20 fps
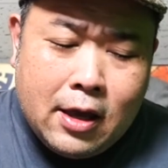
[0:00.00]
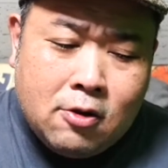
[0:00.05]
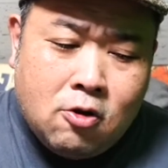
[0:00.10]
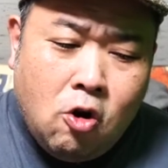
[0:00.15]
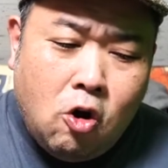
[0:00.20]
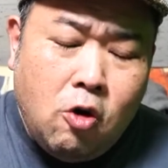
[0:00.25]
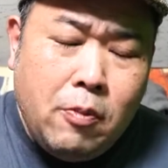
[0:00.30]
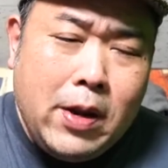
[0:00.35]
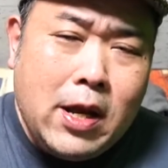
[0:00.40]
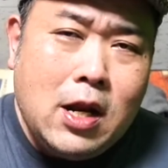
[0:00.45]

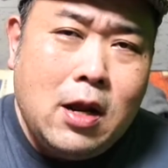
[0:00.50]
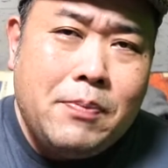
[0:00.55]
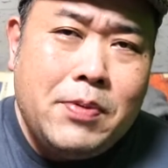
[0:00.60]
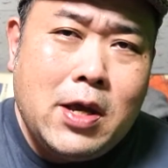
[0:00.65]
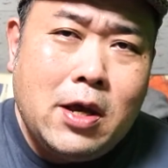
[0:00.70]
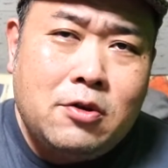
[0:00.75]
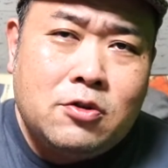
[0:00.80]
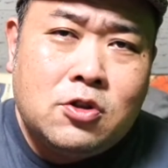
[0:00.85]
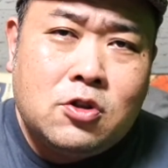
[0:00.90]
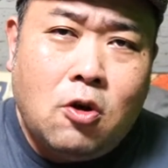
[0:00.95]
高名な
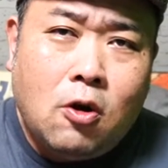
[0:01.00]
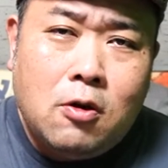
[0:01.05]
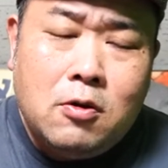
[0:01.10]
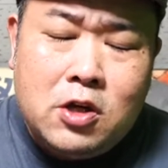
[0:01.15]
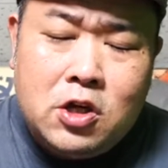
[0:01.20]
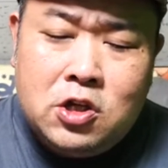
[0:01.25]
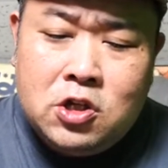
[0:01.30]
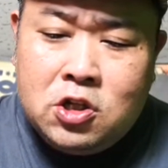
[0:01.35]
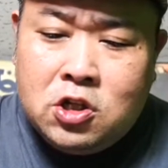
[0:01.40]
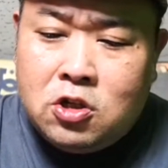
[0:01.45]
ピアノ師と
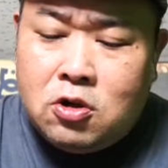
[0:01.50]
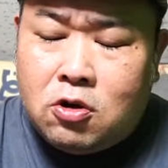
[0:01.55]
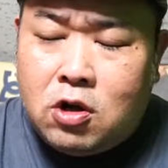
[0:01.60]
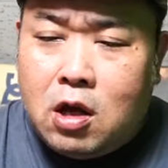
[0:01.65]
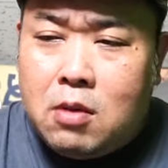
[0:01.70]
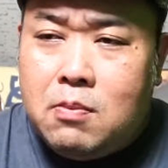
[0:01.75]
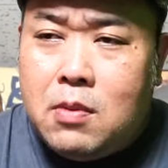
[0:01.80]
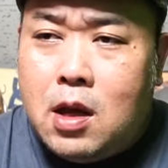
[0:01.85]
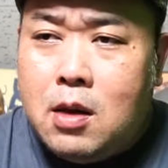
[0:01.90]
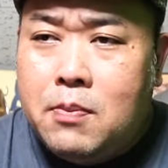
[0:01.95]
一生
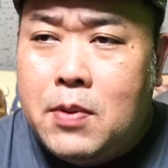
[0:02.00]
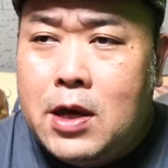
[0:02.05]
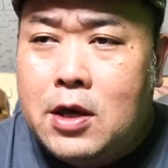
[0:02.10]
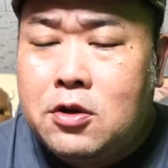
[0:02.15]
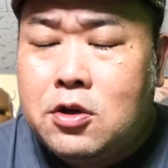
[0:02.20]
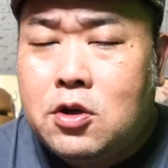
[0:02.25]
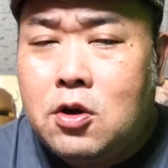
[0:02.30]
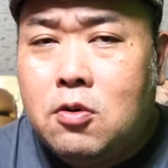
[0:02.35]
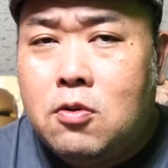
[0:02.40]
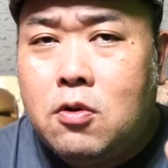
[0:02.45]
懸命勉
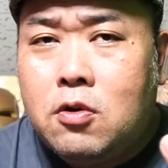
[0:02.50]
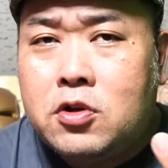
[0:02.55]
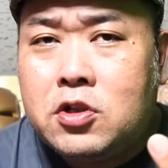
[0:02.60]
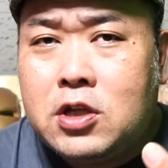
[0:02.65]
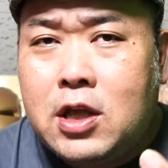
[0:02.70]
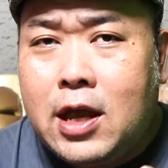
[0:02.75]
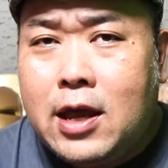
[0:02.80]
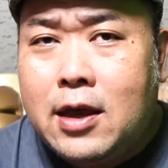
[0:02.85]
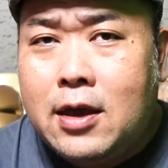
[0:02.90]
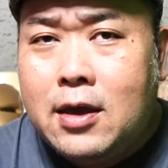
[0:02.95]
強をし
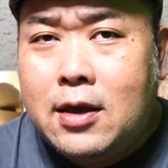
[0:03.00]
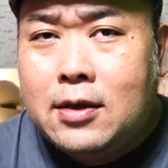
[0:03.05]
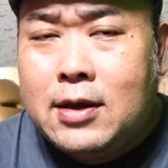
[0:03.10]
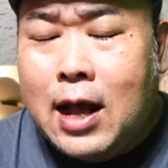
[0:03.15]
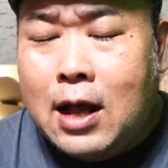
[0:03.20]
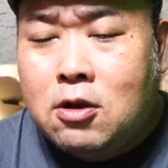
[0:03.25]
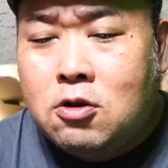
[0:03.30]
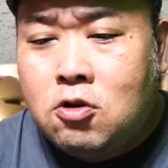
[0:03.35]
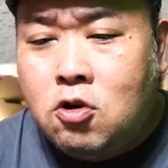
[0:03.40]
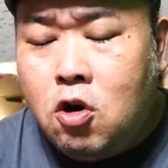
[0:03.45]
て
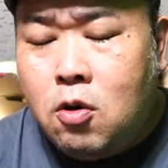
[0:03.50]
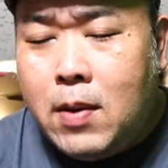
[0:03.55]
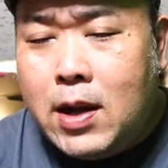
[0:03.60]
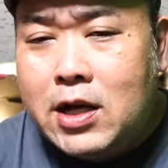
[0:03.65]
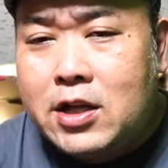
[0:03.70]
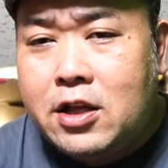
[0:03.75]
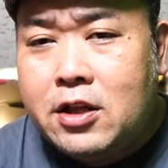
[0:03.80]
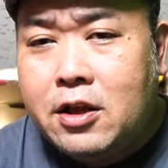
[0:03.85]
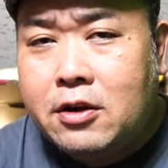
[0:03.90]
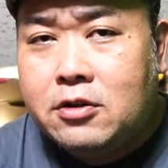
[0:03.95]
学校ま
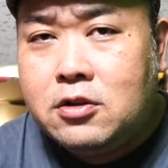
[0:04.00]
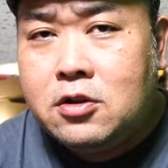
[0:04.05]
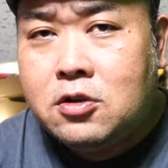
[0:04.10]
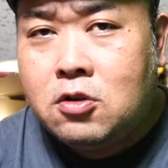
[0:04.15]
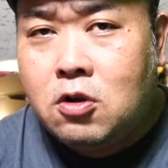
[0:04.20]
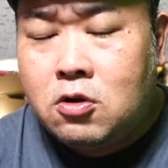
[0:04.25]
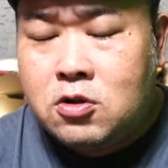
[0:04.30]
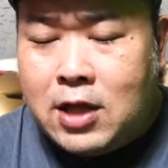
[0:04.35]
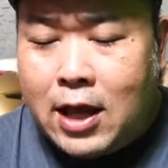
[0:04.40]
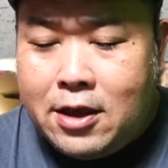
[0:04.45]
で出てる、
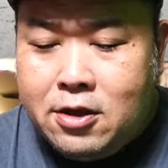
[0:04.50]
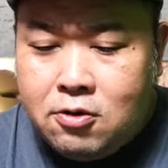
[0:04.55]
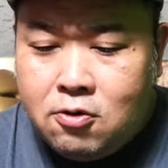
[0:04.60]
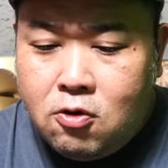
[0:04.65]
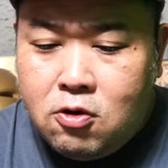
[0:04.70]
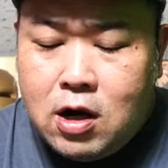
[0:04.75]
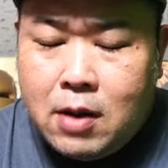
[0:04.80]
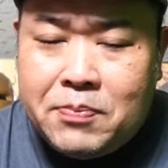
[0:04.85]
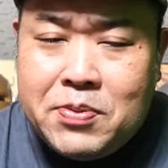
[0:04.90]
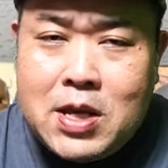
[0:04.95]
その最
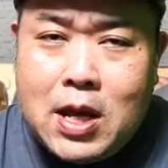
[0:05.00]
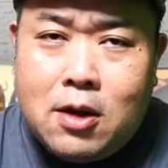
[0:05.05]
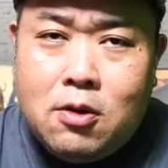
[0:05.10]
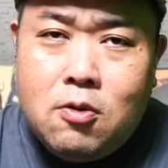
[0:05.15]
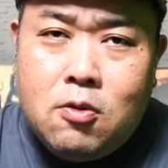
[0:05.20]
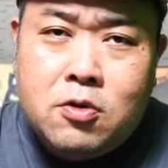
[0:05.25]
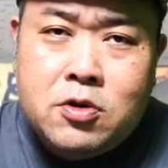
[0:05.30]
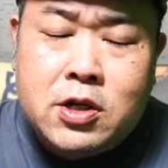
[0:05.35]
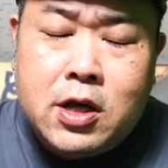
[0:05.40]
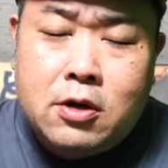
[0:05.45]
高な
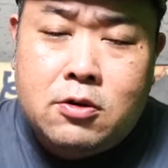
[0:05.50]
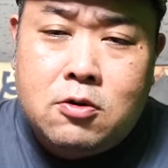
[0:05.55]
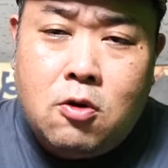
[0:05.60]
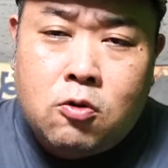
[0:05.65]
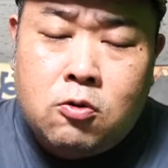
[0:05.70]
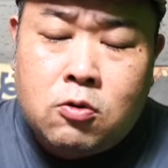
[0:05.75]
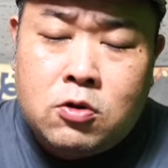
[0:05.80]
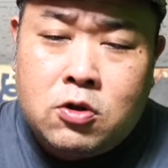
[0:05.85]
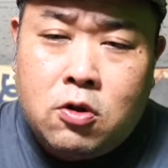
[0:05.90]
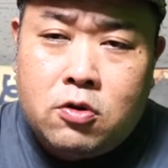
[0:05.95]
ピアノを弾ける
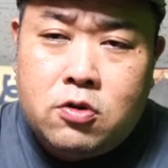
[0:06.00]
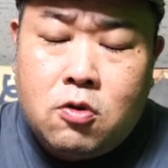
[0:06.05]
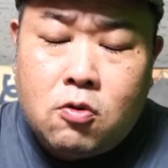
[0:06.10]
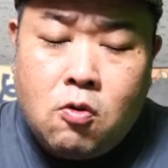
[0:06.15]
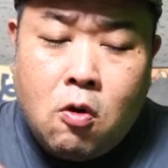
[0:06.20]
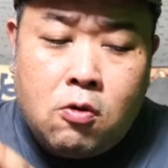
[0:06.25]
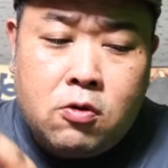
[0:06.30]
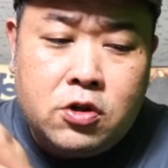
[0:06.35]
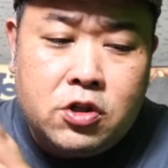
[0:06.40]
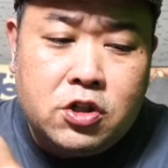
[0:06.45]
一人の
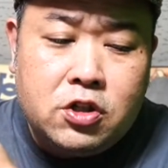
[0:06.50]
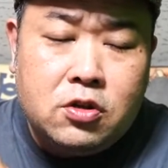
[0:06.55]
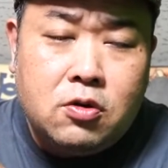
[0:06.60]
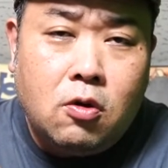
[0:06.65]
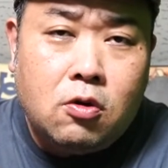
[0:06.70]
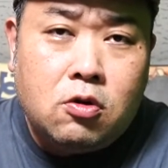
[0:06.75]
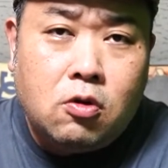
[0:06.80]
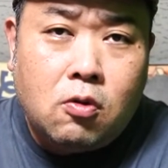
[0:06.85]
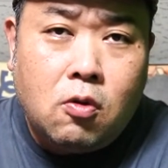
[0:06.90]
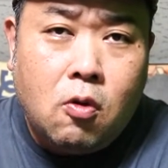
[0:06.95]
黒人の
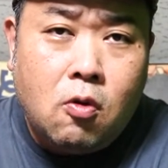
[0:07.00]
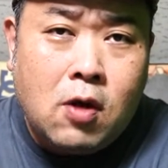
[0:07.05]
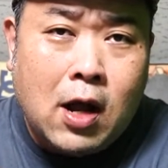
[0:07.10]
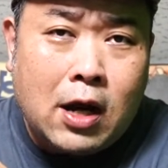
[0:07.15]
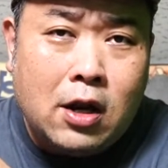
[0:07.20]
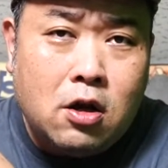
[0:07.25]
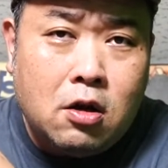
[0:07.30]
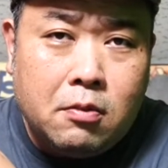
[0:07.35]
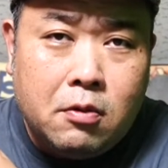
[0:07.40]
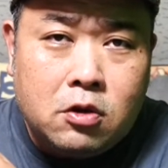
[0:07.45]
男、お
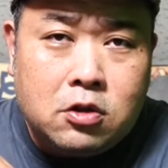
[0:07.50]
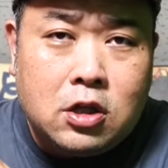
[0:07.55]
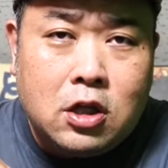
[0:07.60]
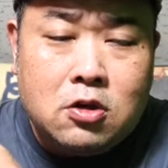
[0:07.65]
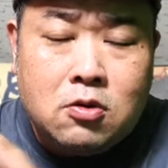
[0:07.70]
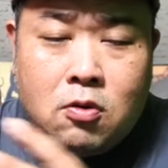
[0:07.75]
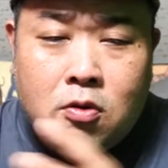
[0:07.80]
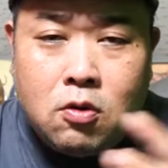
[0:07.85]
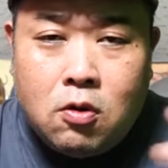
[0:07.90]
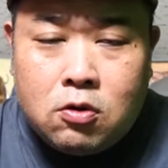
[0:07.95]
金を持ってい
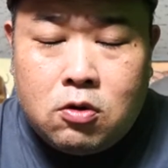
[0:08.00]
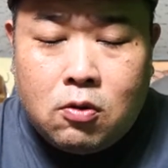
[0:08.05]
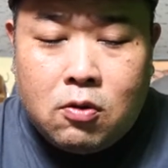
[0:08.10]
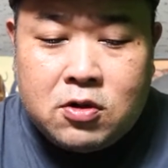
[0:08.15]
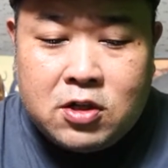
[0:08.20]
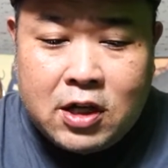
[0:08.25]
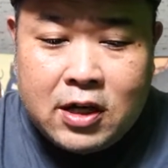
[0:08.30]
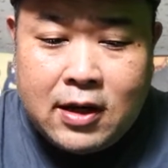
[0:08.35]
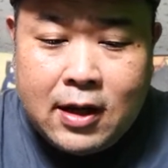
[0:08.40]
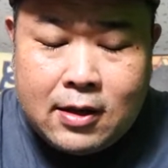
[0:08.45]
るこの男、
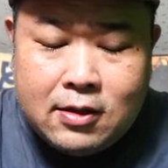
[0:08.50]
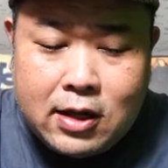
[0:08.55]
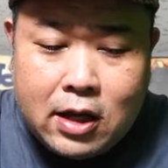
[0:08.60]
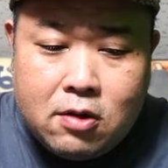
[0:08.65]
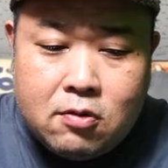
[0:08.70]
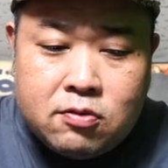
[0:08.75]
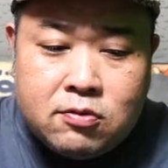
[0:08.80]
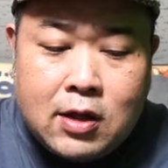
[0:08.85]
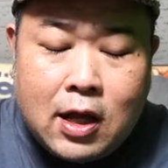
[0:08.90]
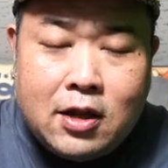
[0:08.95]
正反対
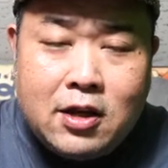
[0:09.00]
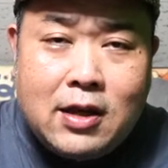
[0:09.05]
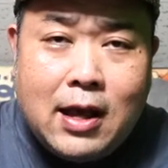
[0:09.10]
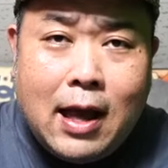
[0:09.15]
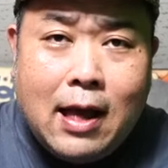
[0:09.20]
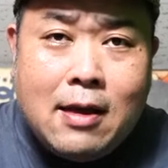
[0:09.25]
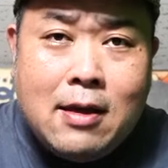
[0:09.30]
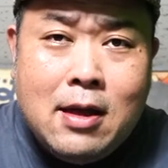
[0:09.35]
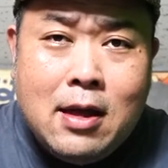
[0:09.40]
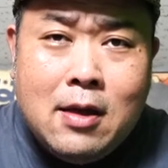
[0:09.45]
の2人
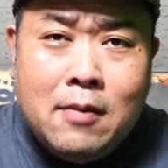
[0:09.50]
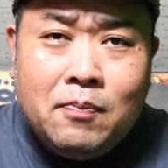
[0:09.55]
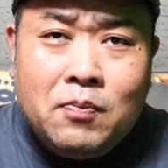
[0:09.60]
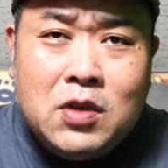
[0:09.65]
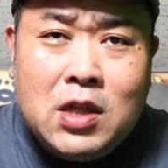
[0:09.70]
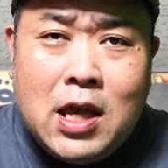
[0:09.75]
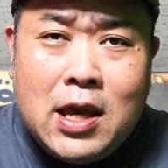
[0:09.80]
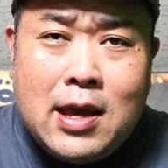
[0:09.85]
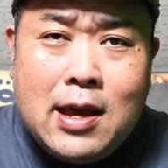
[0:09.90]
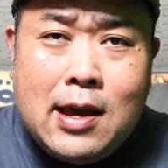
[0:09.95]
が
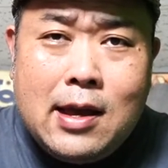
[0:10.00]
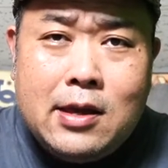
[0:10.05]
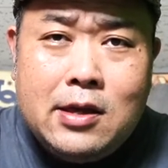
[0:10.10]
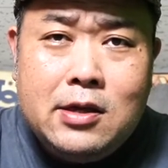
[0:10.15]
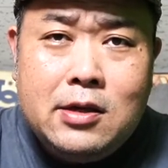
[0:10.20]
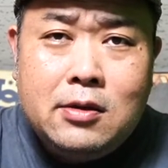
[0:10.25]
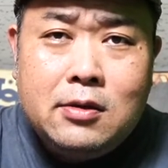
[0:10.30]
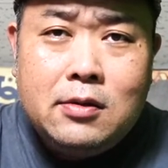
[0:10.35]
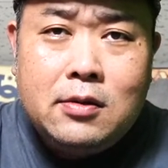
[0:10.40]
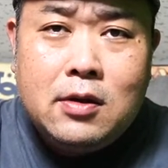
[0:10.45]
出会い、